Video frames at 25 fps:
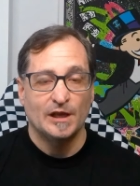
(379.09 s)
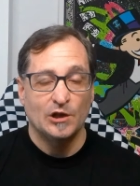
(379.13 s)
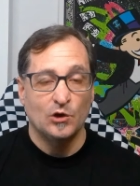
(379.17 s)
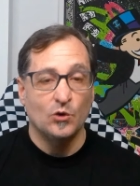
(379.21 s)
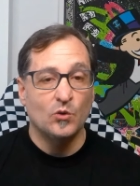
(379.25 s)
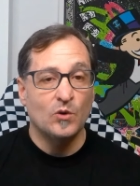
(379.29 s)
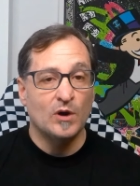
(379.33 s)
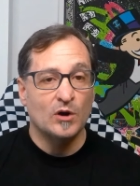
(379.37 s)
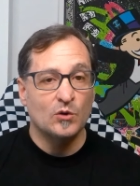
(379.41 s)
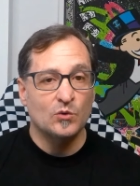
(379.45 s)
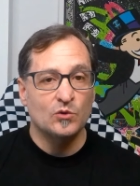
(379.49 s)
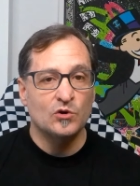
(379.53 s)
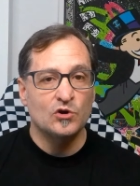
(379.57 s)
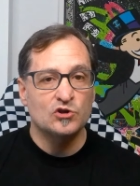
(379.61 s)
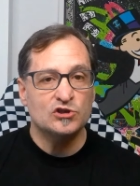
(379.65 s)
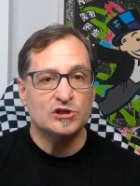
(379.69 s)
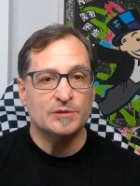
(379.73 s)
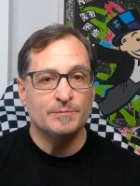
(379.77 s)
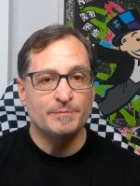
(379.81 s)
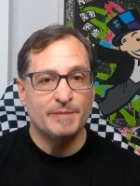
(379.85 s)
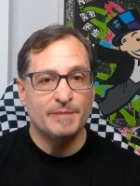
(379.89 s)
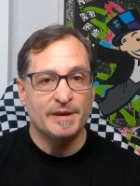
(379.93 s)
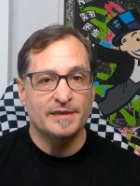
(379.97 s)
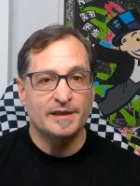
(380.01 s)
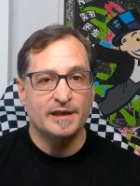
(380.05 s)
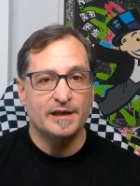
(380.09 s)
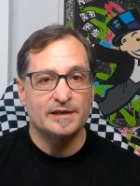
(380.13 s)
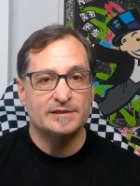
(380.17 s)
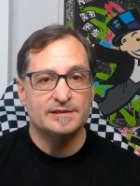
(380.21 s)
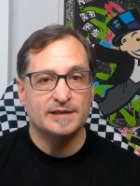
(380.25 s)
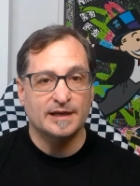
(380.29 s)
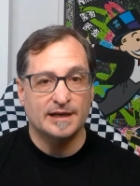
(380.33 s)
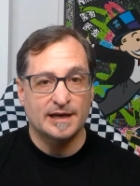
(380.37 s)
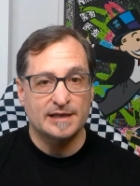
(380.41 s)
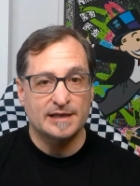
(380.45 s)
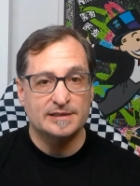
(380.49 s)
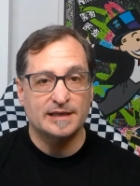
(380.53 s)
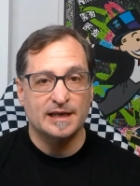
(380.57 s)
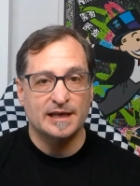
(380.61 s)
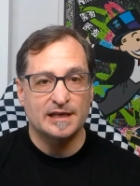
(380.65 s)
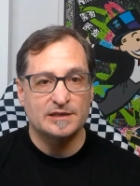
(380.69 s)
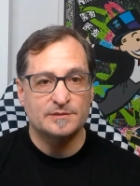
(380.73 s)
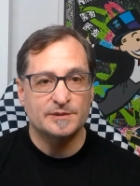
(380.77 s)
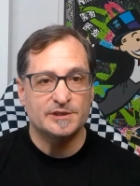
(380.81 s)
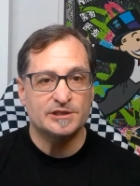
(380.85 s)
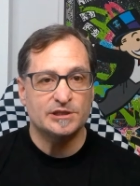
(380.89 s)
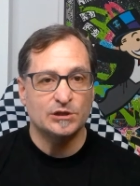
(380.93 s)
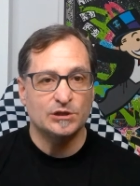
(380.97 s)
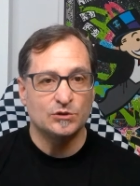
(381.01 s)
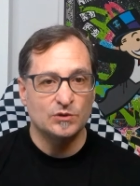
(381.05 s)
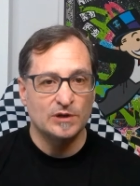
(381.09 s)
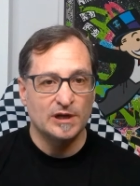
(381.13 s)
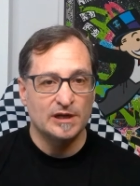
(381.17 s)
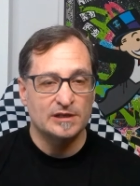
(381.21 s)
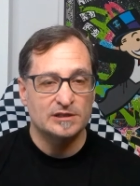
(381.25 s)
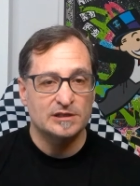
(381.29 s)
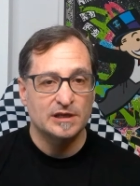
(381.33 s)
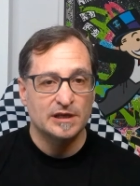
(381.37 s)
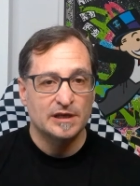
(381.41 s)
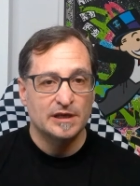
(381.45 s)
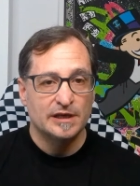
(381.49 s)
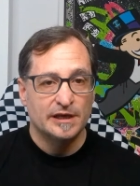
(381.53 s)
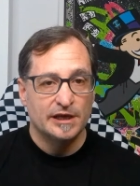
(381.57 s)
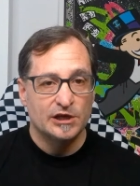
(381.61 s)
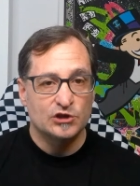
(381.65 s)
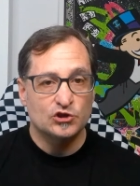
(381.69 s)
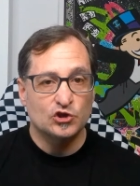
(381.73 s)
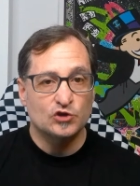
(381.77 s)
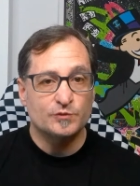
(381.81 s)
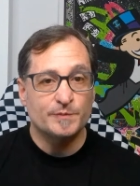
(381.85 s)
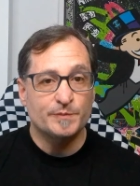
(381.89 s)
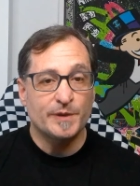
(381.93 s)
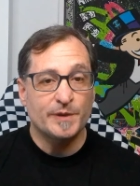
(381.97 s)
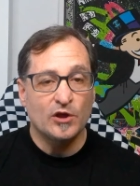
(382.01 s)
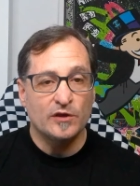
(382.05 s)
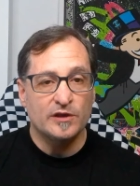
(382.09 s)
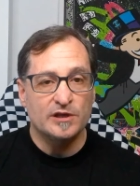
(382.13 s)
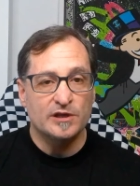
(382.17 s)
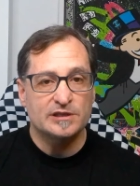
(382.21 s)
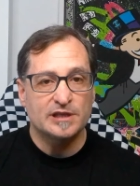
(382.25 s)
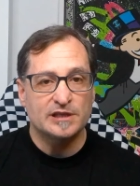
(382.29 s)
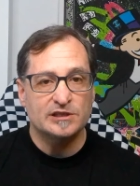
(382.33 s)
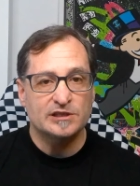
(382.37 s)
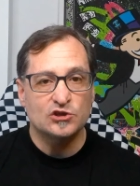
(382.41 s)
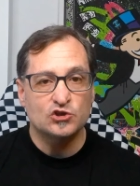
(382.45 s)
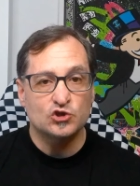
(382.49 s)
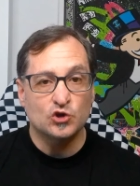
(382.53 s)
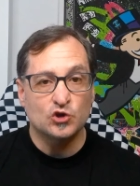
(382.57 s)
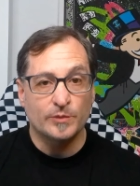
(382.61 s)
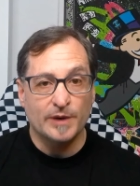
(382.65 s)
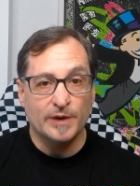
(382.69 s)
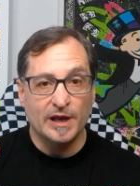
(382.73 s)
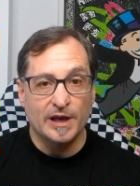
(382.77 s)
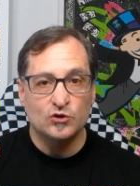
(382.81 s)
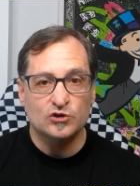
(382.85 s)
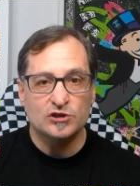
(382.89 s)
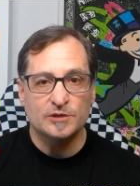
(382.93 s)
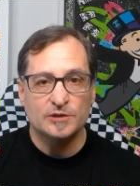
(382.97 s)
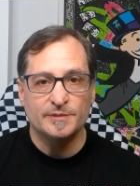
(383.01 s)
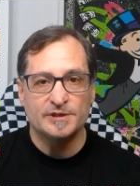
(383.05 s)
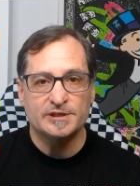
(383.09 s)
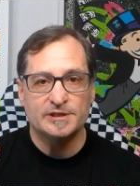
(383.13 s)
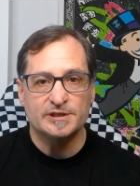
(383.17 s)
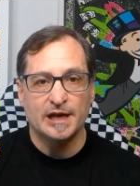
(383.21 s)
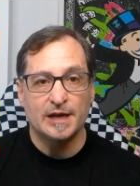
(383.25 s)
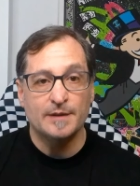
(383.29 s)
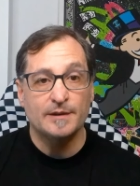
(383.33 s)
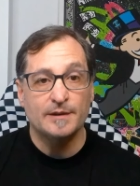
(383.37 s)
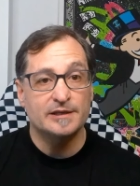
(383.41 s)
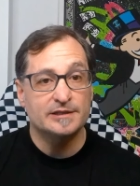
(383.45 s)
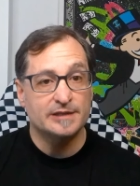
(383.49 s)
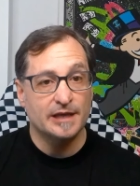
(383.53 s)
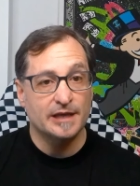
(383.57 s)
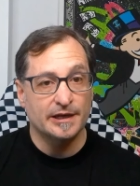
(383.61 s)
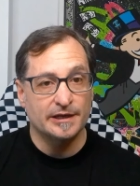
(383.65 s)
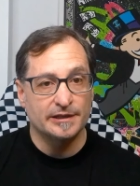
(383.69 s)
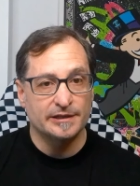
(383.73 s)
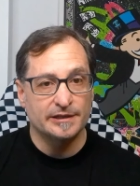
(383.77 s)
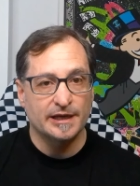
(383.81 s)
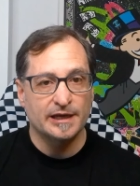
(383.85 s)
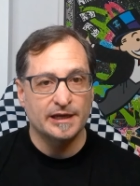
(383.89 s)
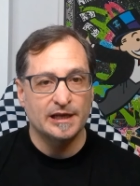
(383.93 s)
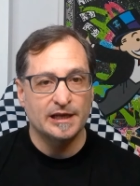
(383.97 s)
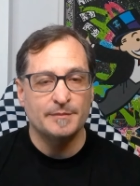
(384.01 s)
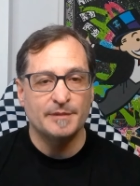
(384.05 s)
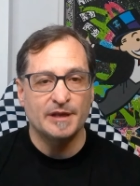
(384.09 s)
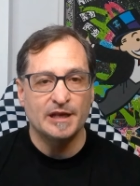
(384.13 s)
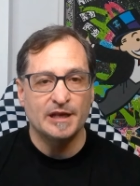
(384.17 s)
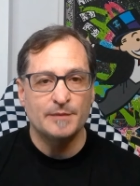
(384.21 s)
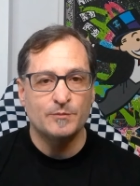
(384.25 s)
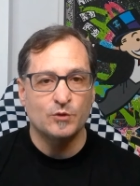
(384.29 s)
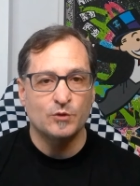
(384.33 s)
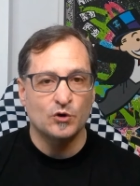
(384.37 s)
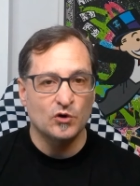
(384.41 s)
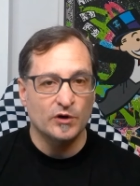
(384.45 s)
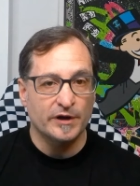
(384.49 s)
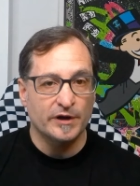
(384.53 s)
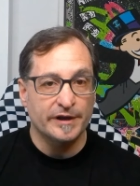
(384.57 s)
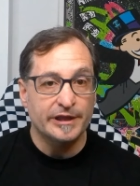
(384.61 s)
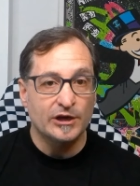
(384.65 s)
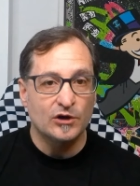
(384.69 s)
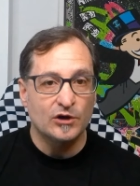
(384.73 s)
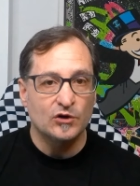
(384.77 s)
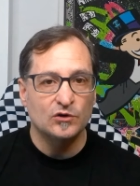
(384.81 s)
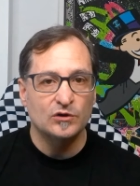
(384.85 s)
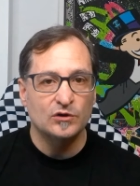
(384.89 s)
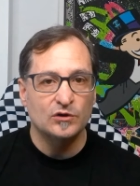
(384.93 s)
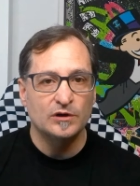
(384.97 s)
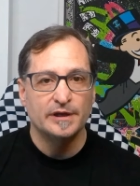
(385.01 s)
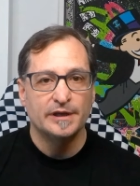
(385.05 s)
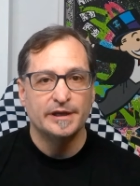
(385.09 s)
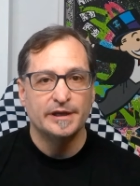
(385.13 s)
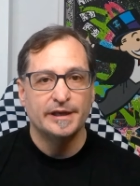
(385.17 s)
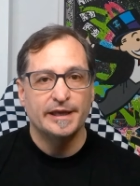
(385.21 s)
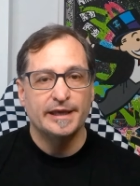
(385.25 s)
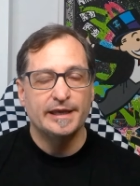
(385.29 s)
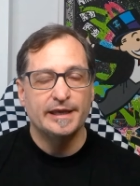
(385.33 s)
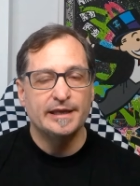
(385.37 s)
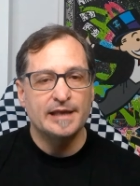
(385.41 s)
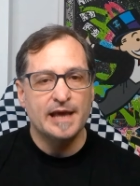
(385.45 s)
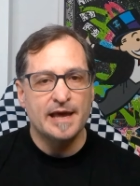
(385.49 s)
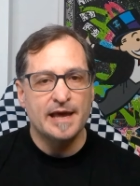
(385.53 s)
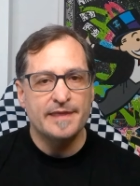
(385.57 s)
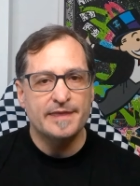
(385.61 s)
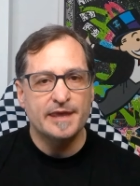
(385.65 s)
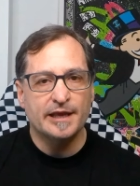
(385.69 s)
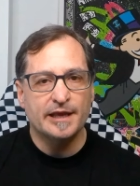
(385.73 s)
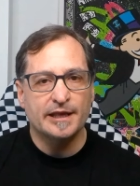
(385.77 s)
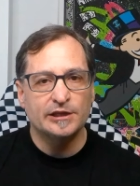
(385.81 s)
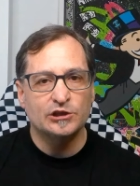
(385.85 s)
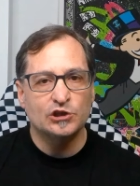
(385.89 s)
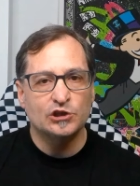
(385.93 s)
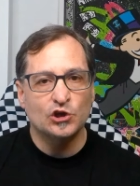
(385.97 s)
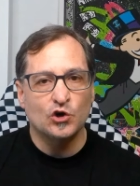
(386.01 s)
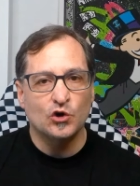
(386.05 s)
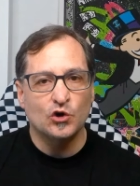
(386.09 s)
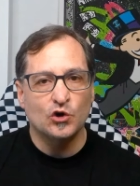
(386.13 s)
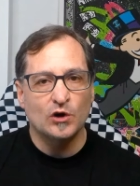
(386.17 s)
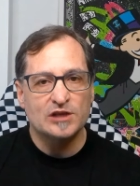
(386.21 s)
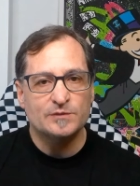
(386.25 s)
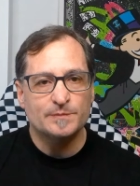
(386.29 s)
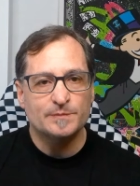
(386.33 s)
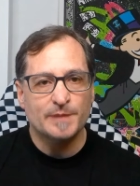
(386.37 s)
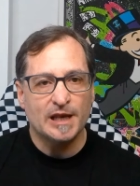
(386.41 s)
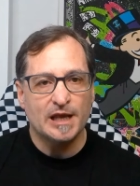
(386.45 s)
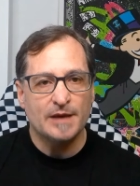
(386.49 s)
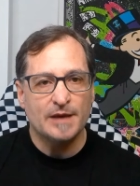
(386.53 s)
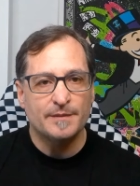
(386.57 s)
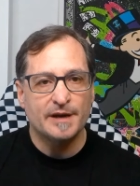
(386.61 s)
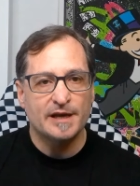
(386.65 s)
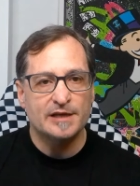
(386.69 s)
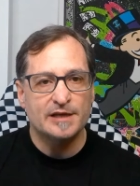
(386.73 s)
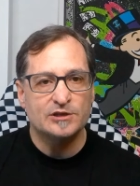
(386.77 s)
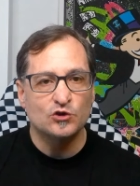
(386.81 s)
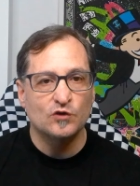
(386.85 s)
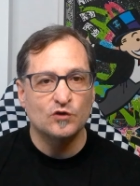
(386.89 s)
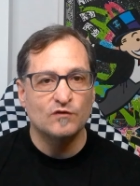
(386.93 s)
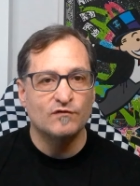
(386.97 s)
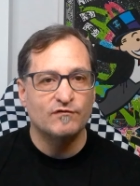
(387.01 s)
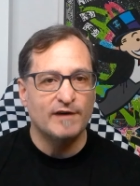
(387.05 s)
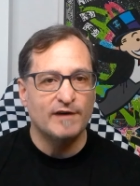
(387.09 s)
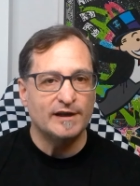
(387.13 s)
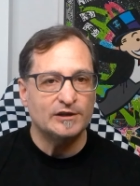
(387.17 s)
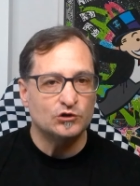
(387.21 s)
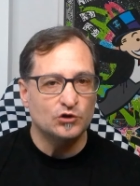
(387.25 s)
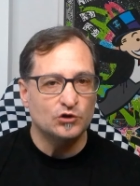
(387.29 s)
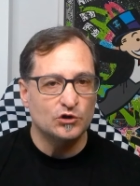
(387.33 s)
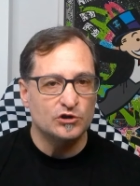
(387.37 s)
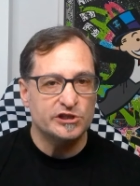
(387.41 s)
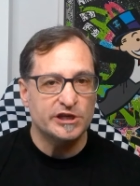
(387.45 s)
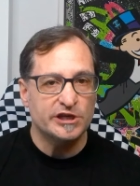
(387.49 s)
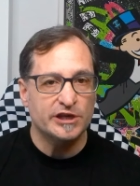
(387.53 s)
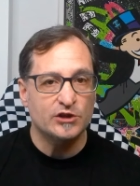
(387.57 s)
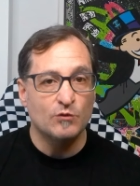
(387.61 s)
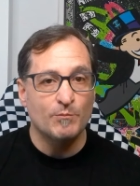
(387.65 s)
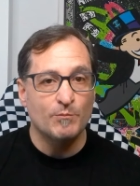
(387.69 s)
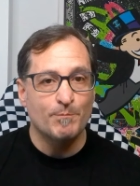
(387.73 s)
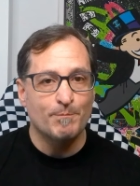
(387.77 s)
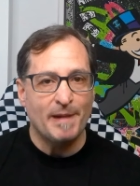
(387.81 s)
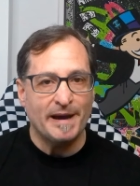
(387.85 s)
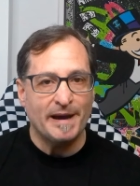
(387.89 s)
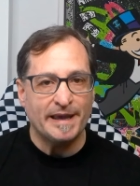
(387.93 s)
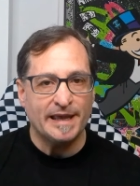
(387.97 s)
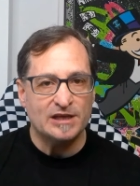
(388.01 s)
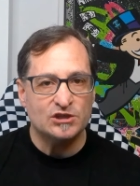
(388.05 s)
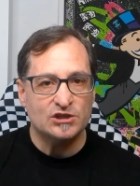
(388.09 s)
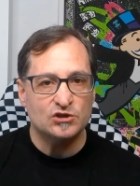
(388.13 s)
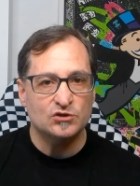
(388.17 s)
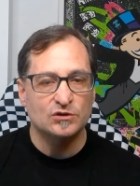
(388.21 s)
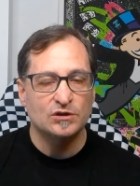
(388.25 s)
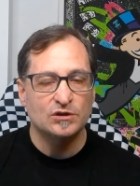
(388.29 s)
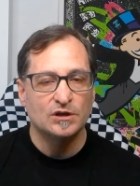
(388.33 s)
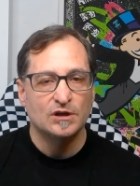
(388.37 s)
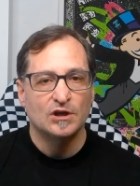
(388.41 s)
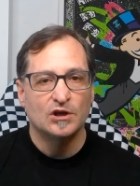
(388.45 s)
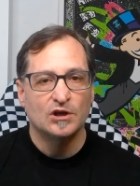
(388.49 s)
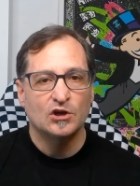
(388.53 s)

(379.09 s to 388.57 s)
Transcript: Y luego algunos imbéciles se rasgan las vestiduras, estos periodistas ensobrados y miserables que critican a Milé por lo que dijo, y nadie criticó las palabras de un fantoche, de un payaso,